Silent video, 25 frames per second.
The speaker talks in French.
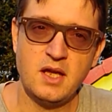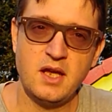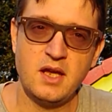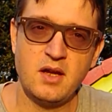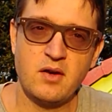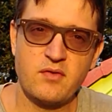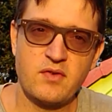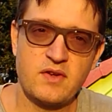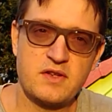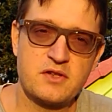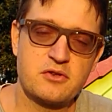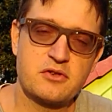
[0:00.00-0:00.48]
Et
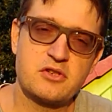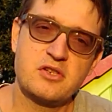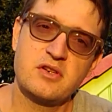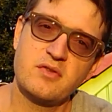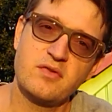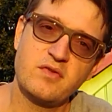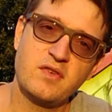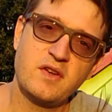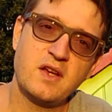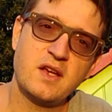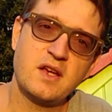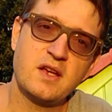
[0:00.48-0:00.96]
en fait, ce que j'ai
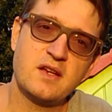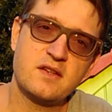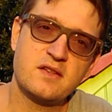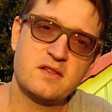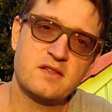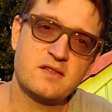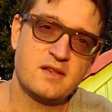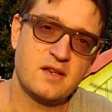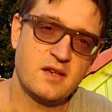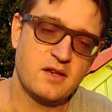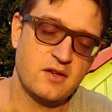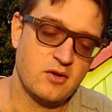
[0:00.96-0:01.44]
fait,
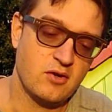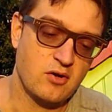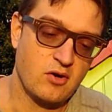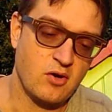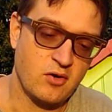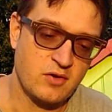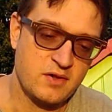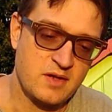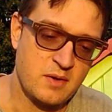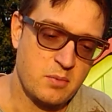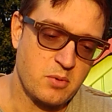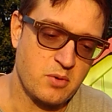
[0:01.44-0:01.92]
c'est
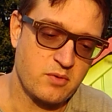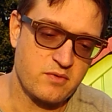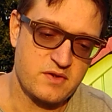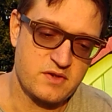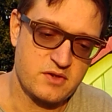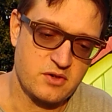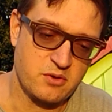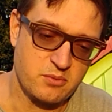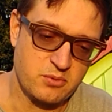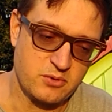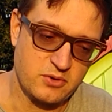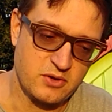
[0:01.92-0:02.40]
en
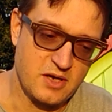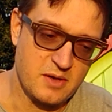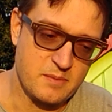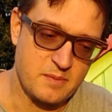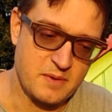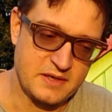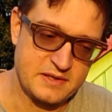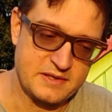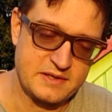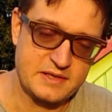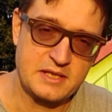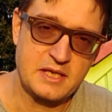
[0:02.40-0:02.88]
improvisant pendant la
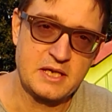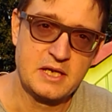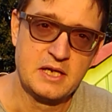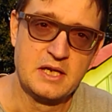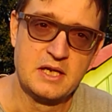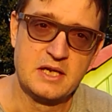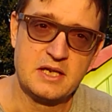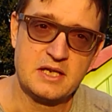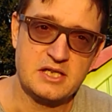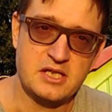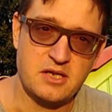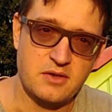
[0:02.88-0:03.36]
partie,
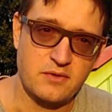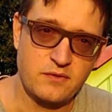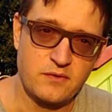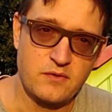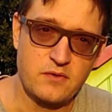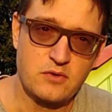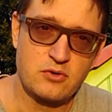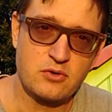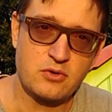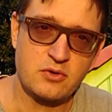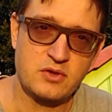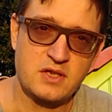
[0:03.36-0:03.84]
j'ai
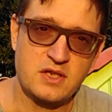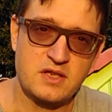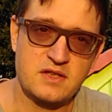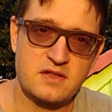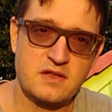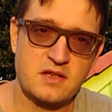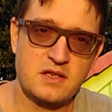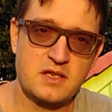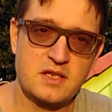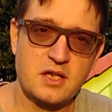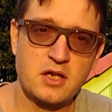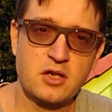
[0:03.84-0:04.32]
fusionné.
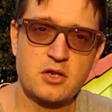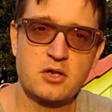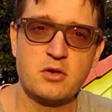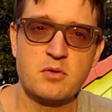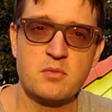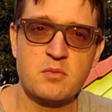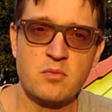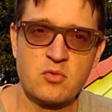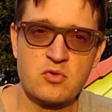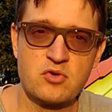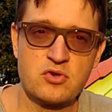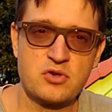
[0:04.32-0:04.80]
C'est-à-dire que
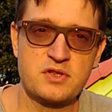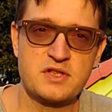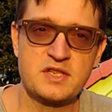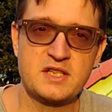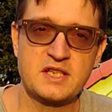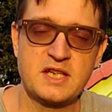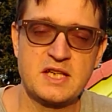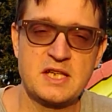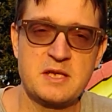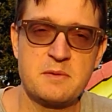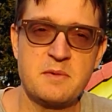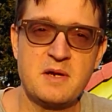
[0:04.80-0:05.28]
mon
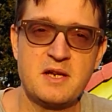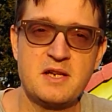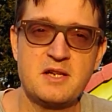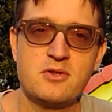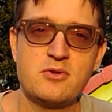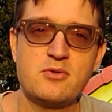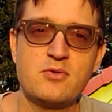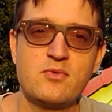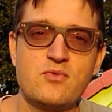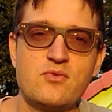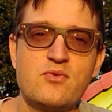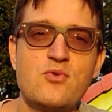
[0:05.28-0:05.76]
gentil cannibale
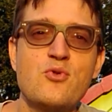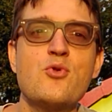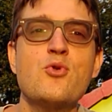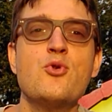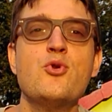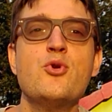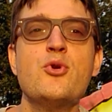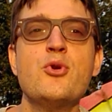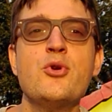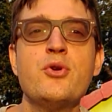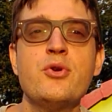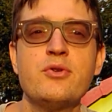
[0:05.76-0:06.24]
est devenu
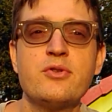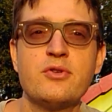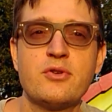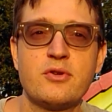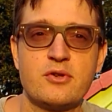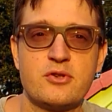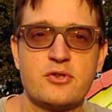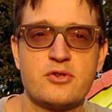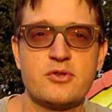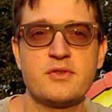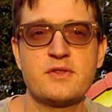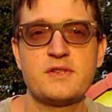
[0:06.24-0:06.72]

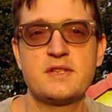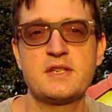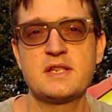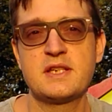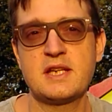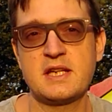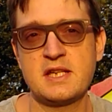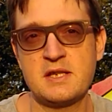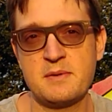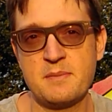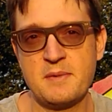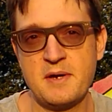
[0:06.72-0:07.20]
une gentil
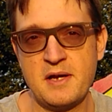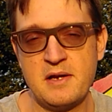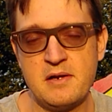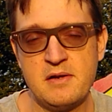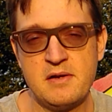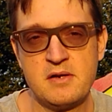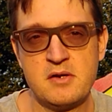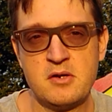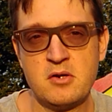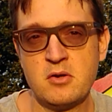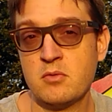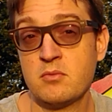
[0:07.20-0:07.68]
cannibale
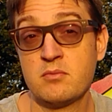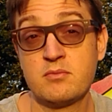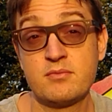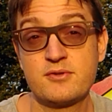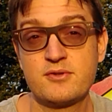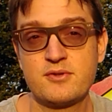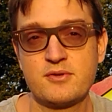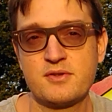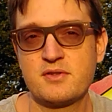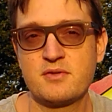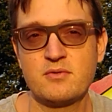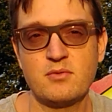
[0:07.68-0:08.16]

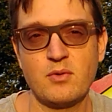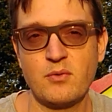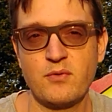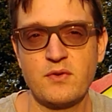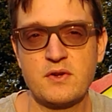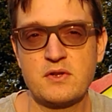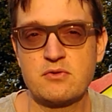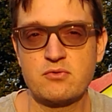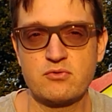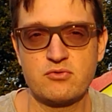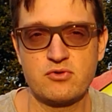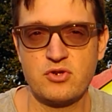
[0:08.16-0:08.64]
parce que en
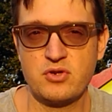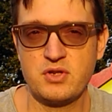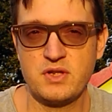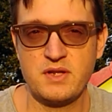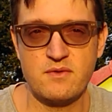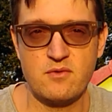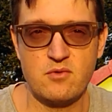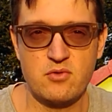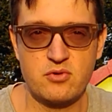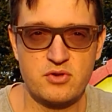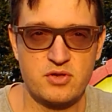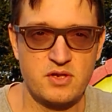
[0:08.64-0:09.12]
fait son genre
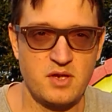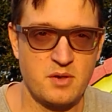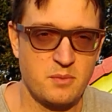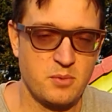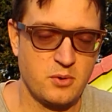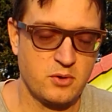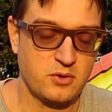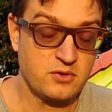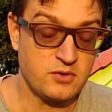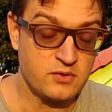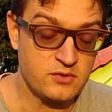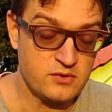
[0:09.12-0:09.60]
n'avait aucune
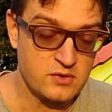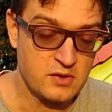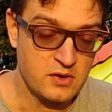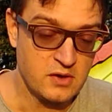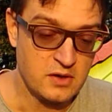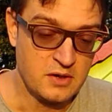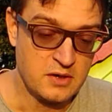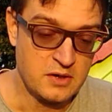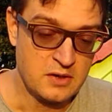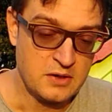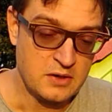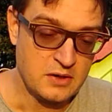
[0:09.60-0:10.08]
importance.
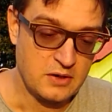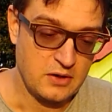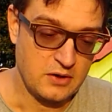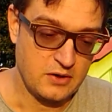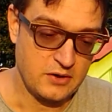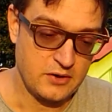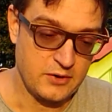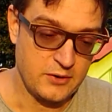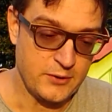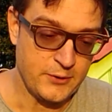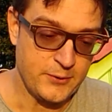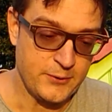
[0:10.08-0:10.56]

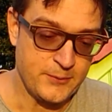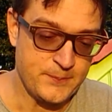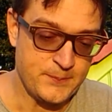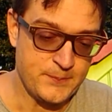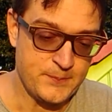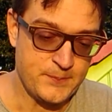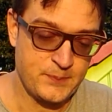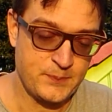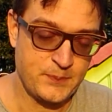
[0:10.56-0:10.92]
Euh,